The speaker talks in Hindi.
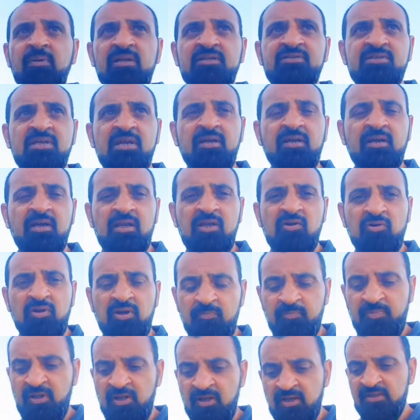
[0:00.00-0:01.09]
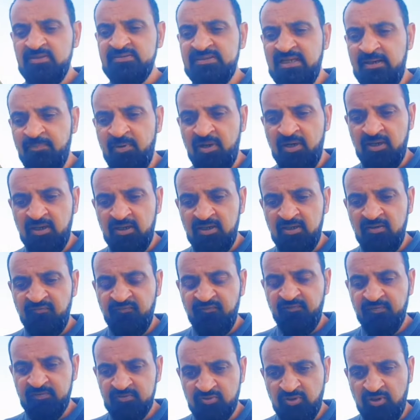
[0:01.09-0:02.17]
ईमेल चेक करें और अपना सापा का
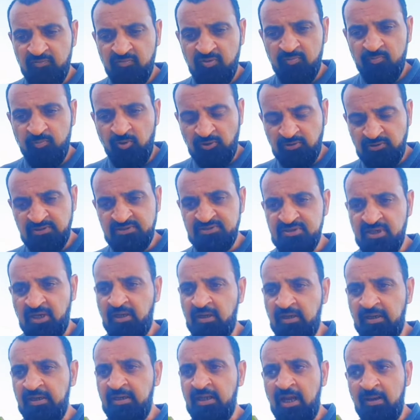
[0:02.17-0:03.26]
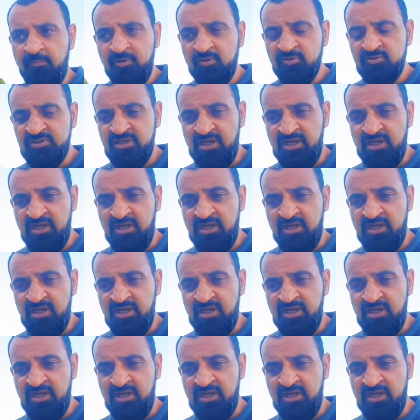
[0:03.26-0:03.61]
जो है वो पोर्टल चेक करें आपने